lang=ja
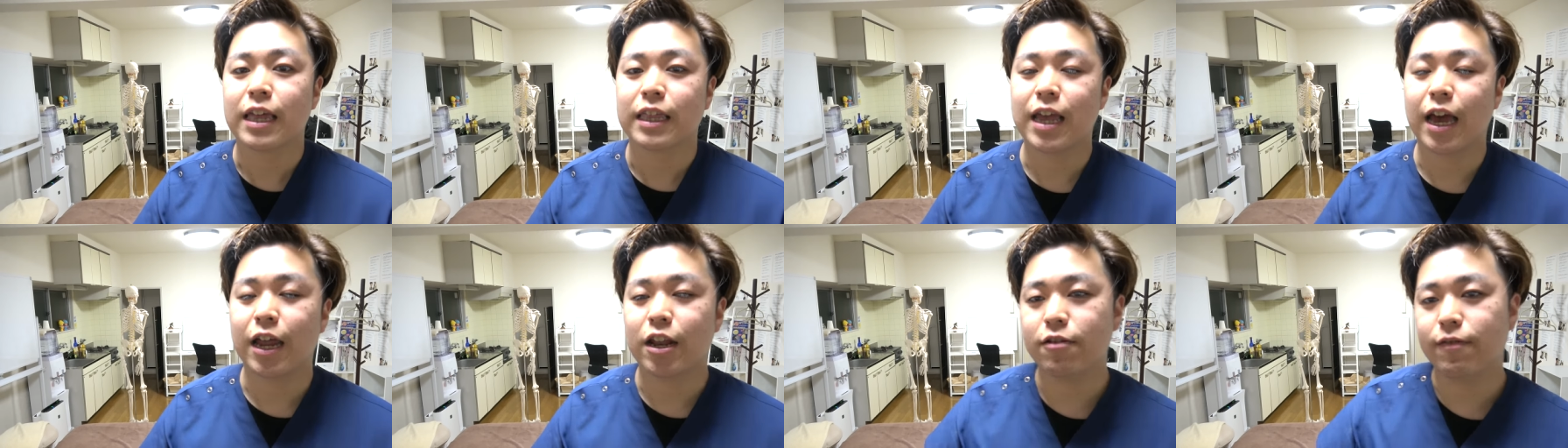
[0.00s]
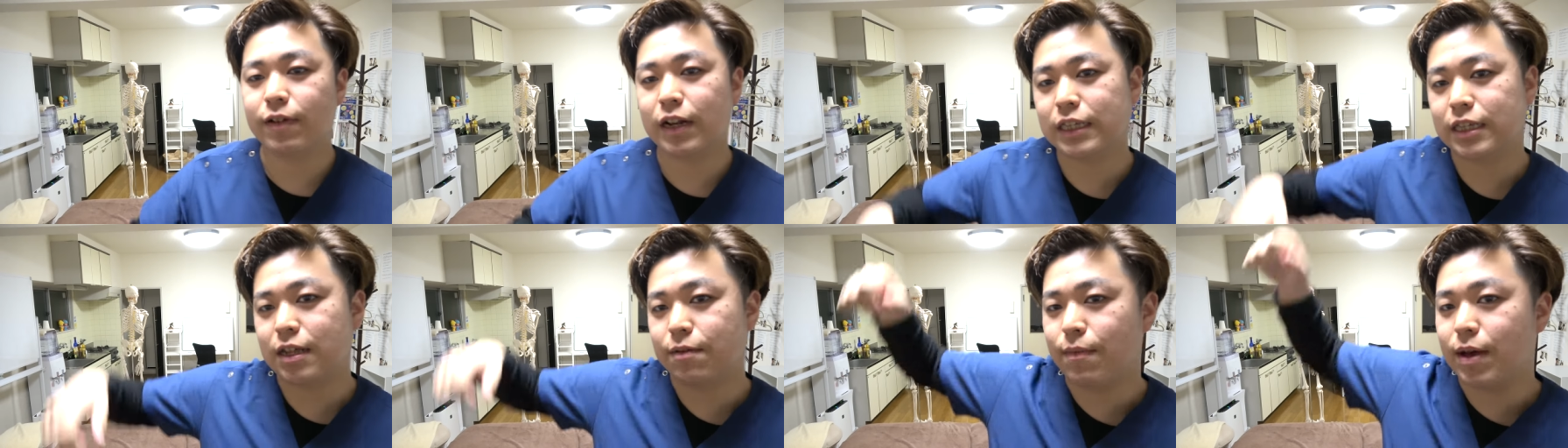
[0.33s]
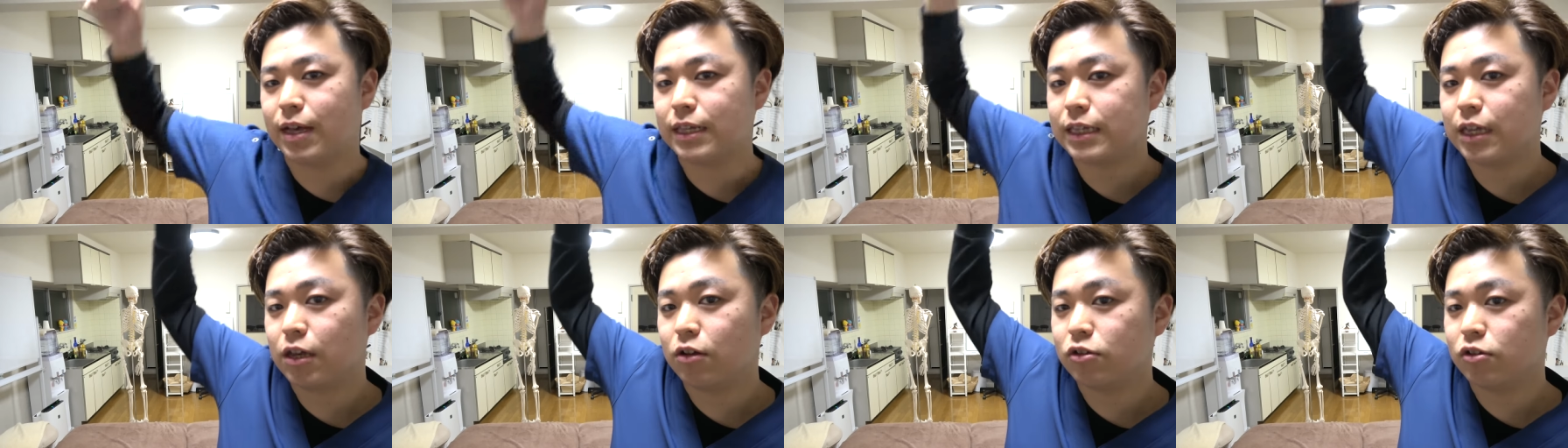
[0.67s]
で、あるいはですね、
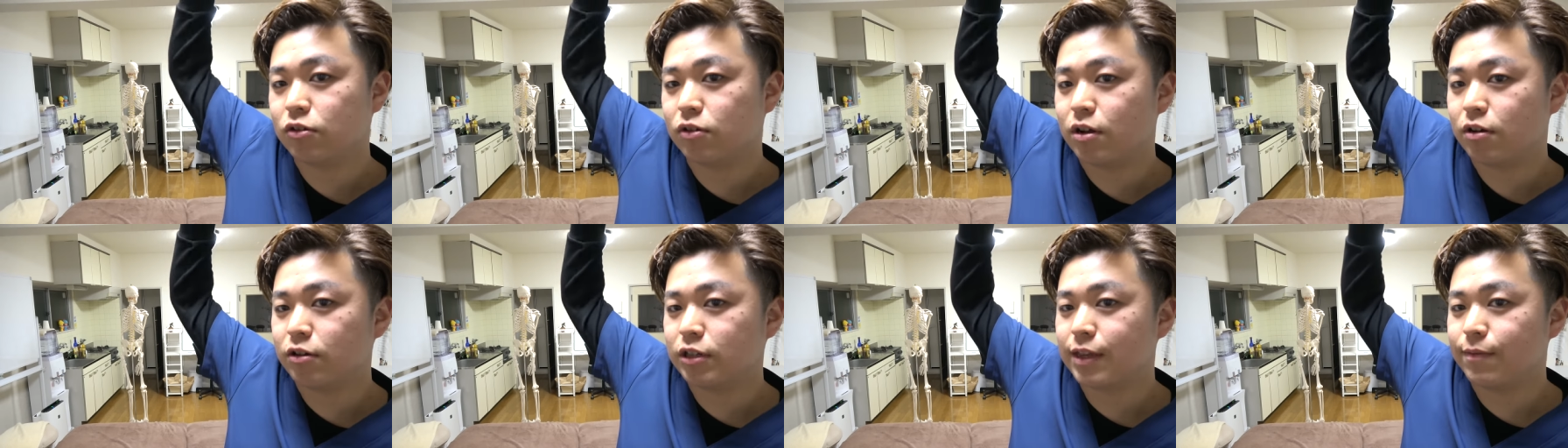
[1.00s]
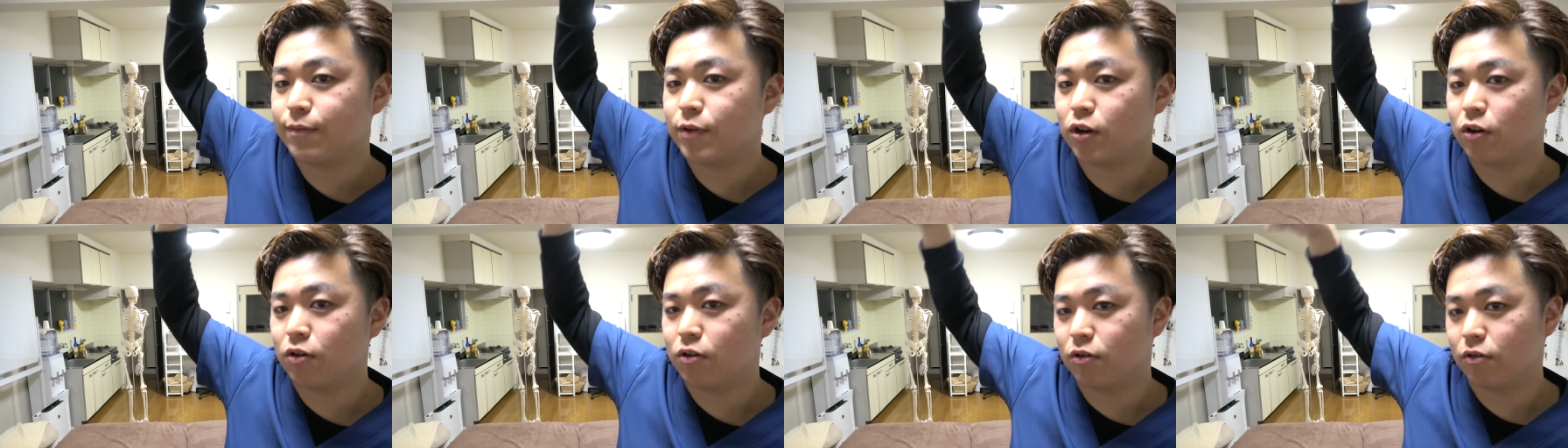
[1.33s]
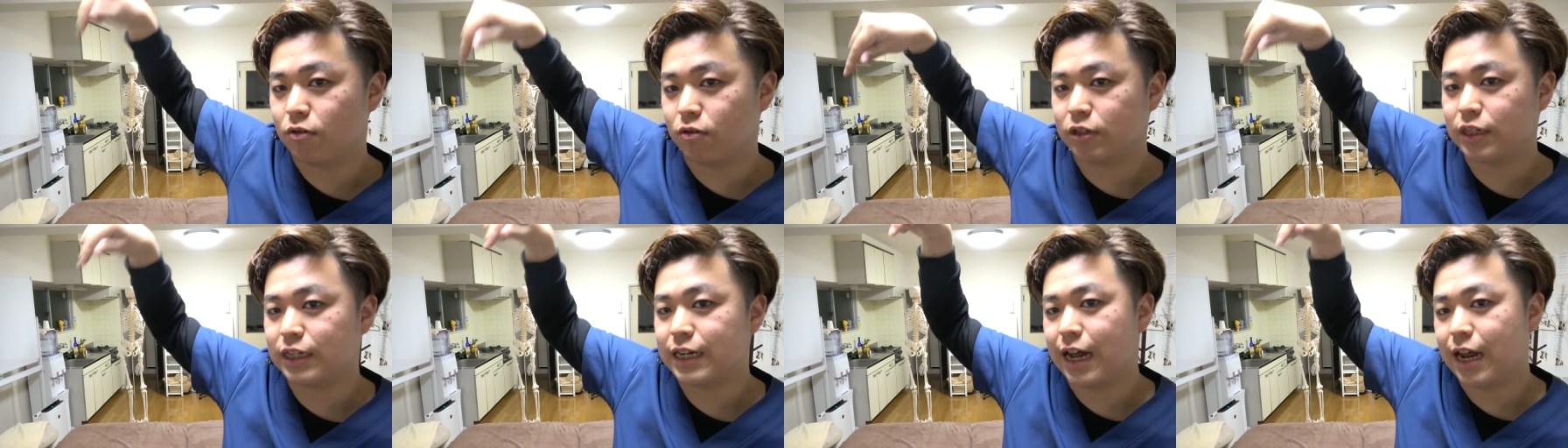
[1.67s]
慢性腰痛の治すための
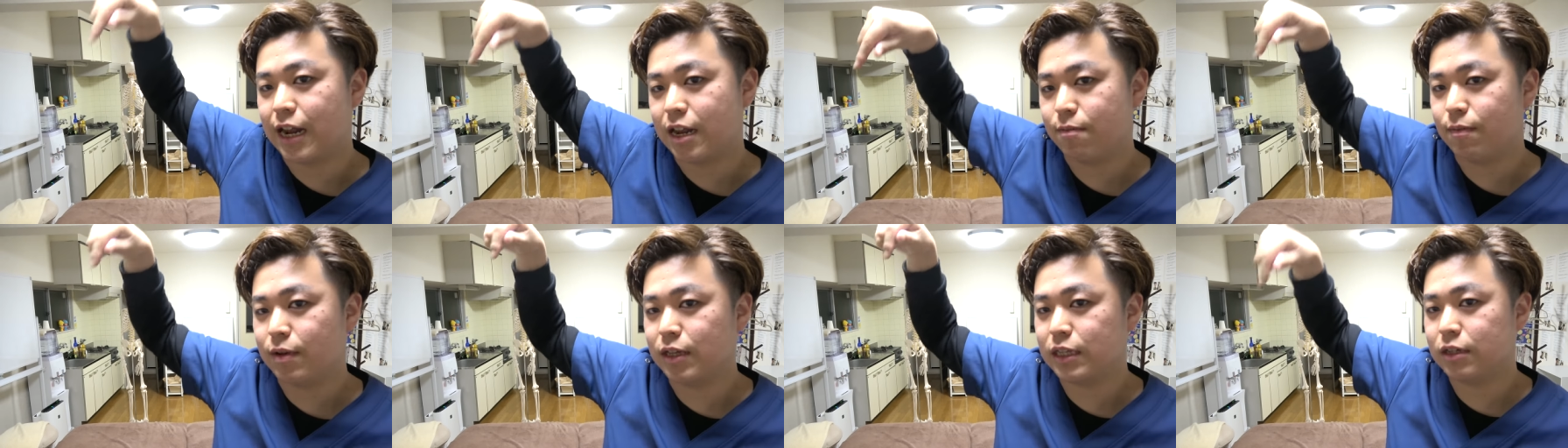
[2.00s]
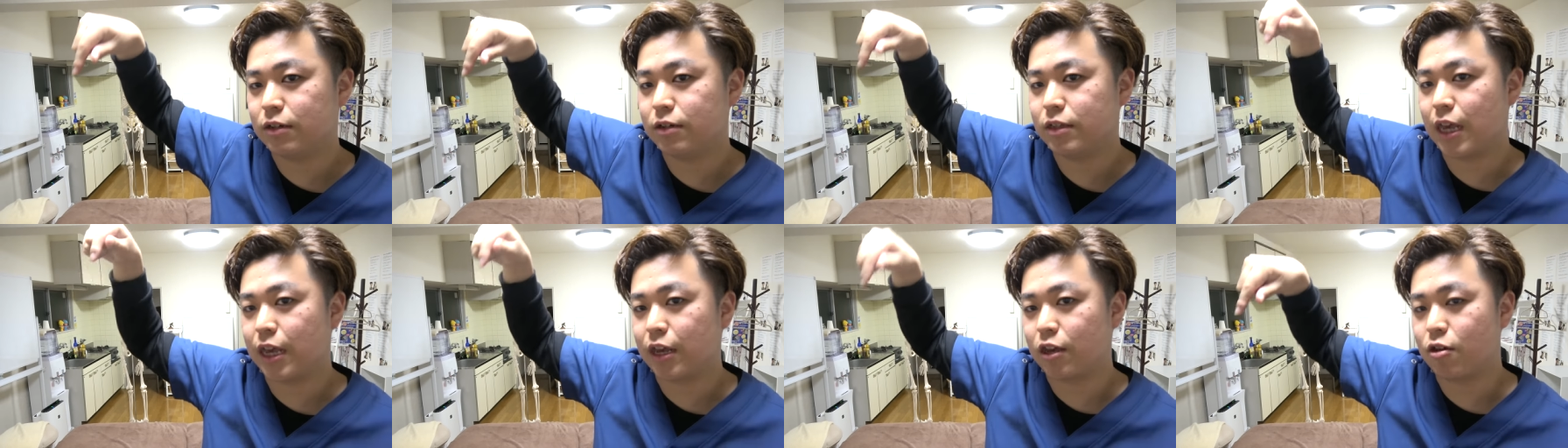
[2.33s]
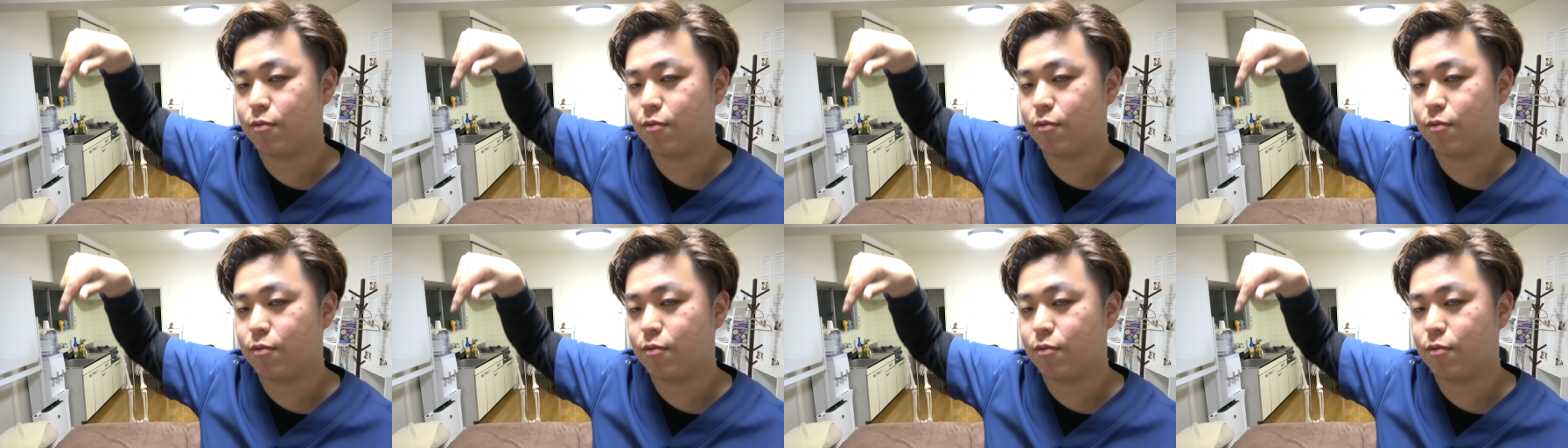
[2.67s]
本、こちらありますので、